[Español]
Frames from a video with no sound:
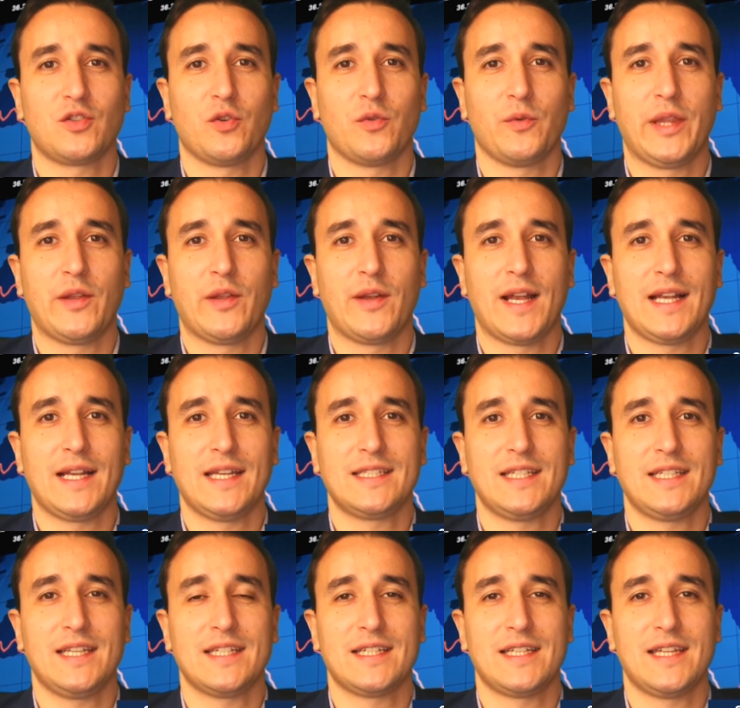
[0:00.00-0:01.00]

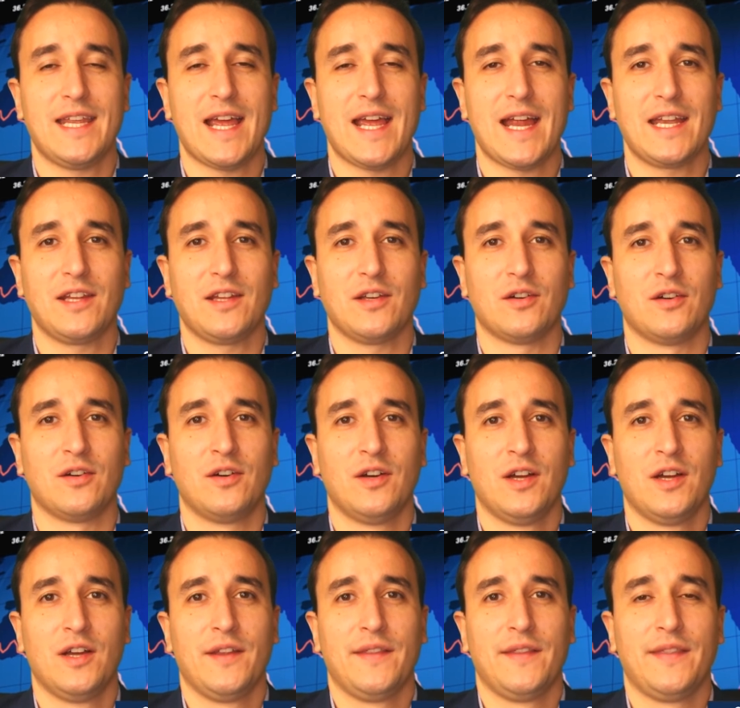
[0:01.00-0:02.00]
videoanálisis diario
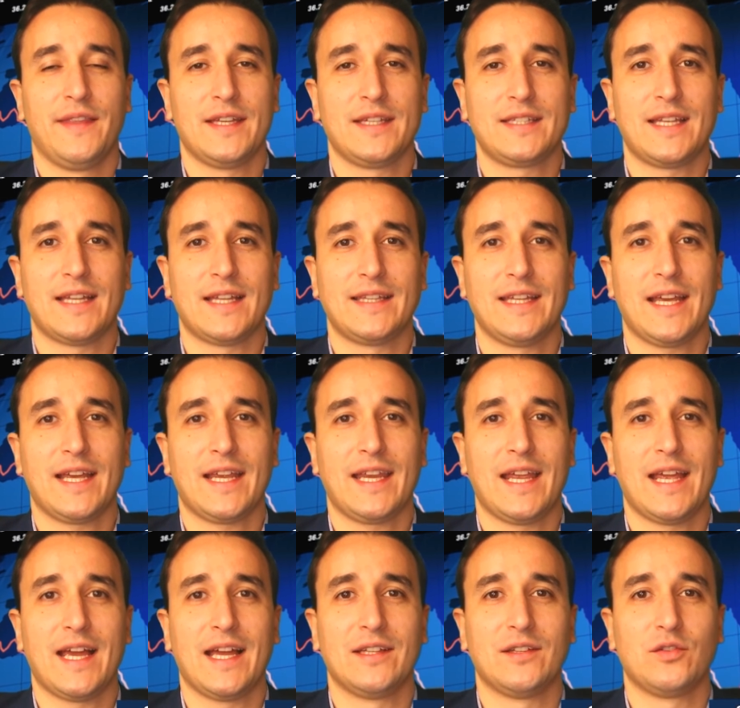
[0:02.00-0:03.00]
de
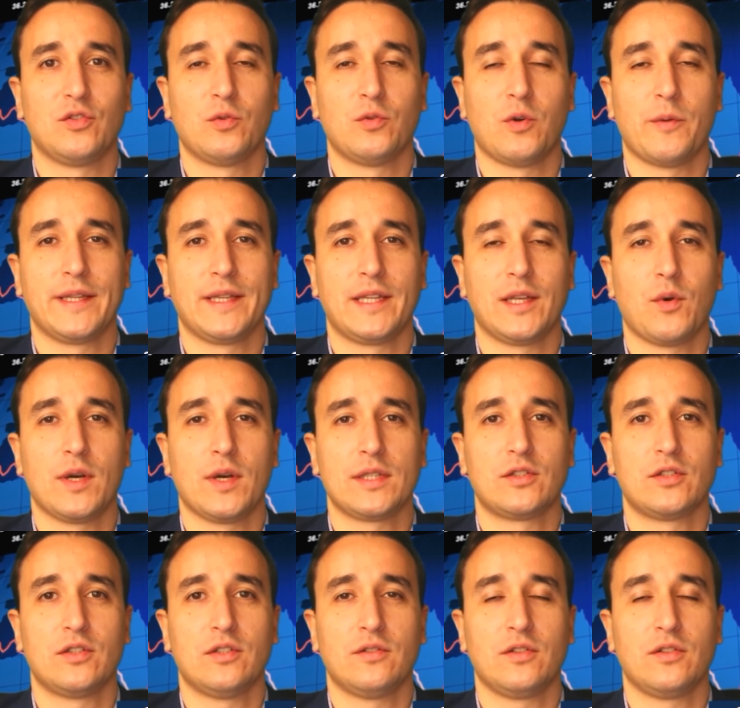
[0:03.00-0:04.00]
estrategia en Turbo
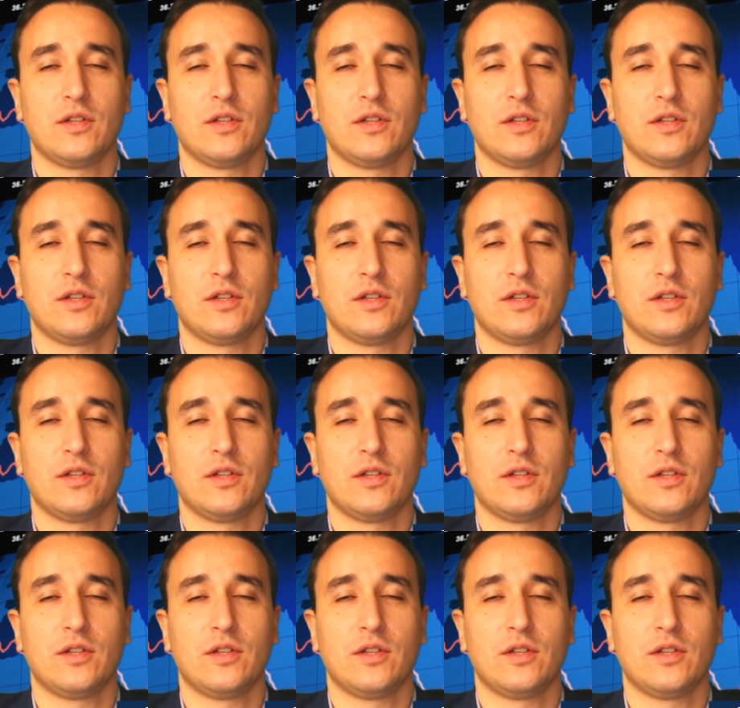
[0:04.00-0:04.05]
24.